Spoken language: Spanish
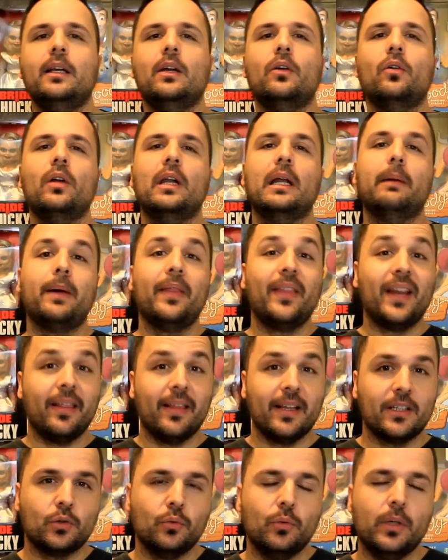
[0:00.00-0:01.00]
y con la madre
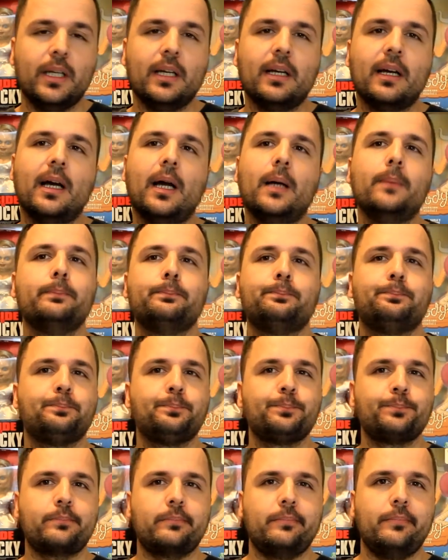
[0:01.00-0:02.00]
de su hija.
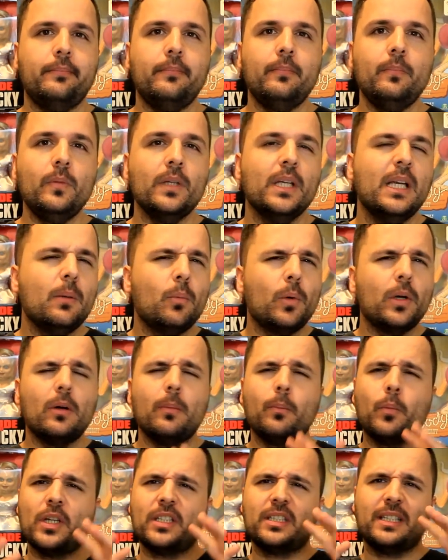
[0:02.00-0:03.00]
Y
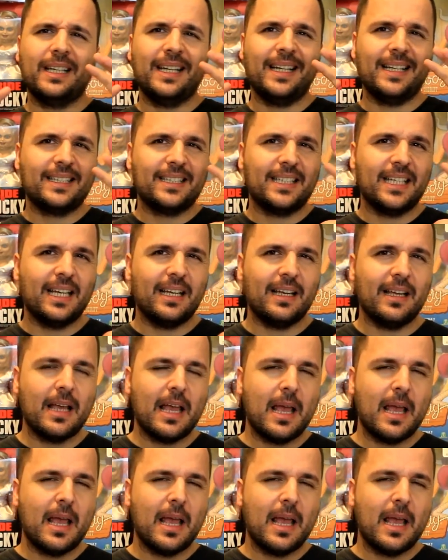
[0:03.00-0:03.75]
bueno, pues en ese